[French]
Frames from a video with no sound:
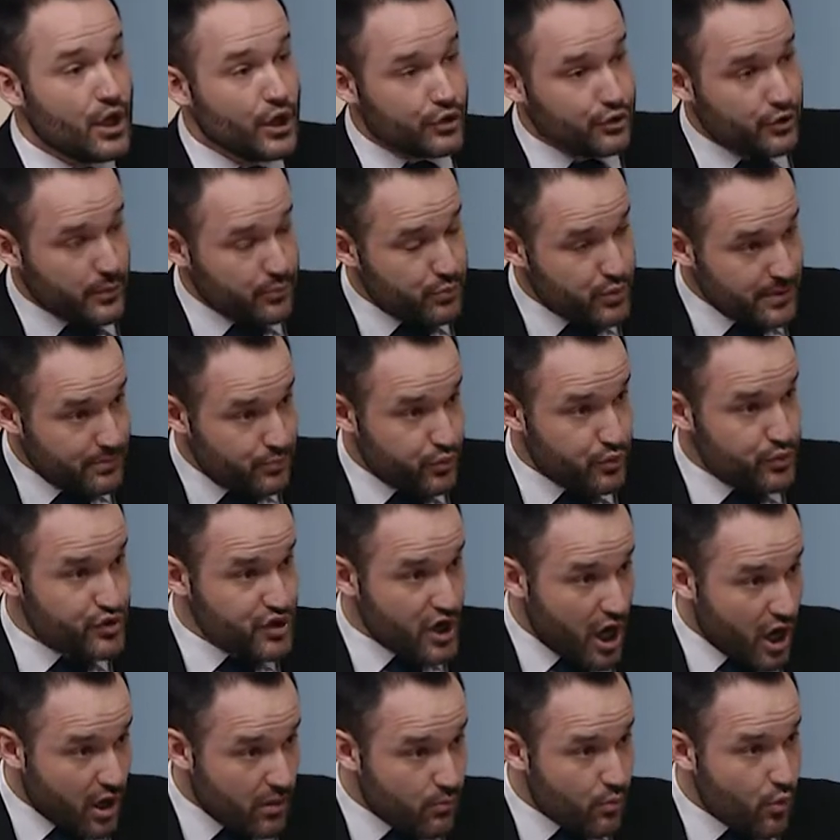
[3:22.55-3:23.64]
Depuis
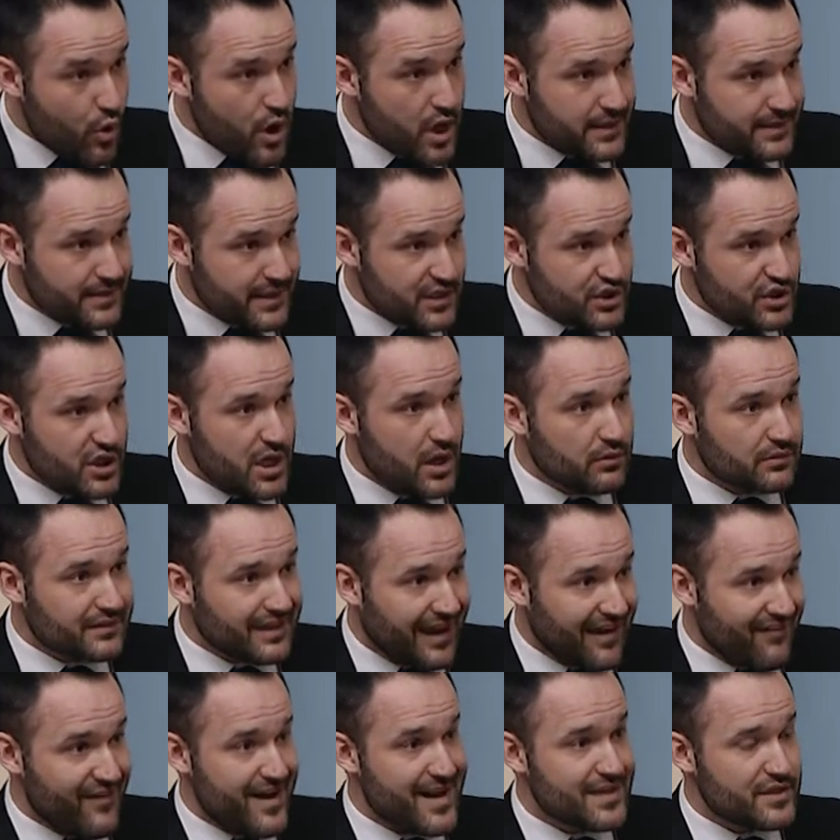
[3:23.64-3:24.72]
plusieurs mois déjà, on
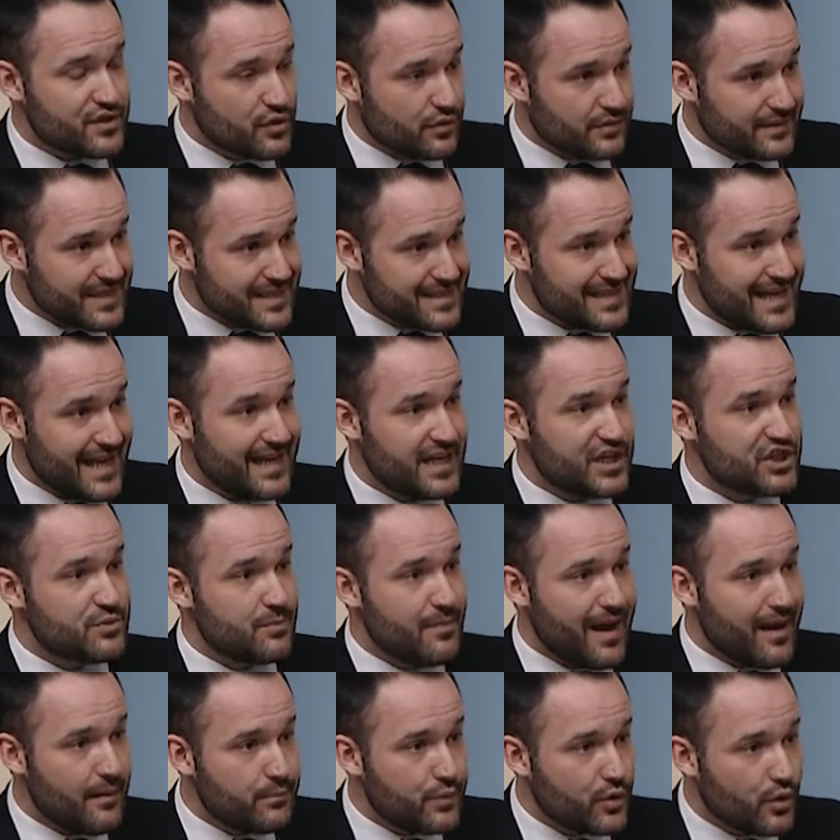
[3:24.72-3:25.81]
travaille sur des
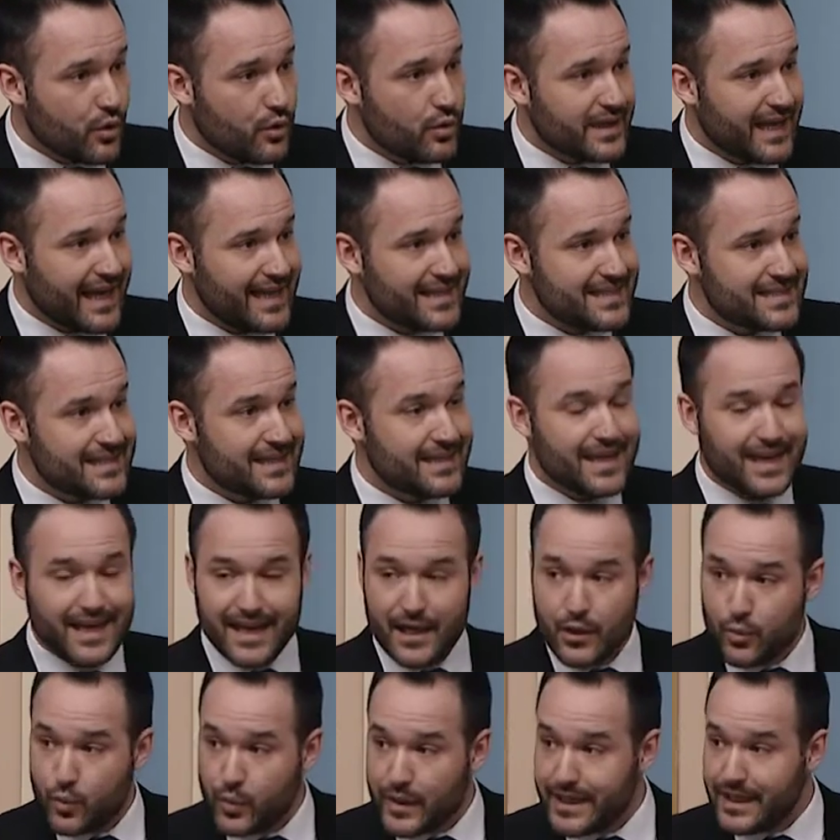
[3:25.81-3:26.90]
allègements bureaucratiques et
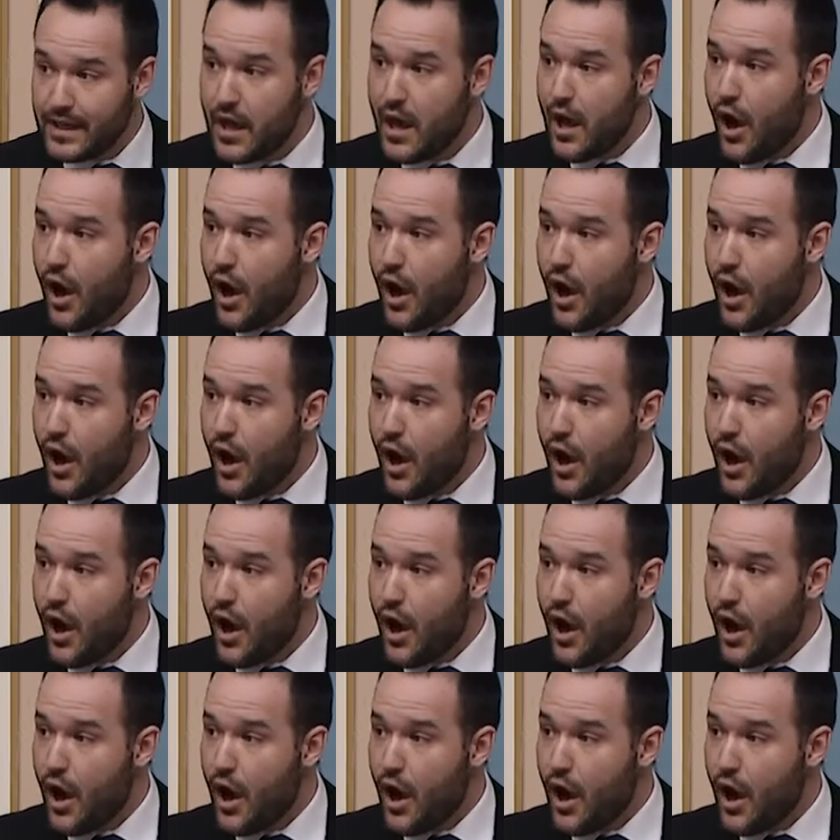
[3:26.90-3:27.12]
oui,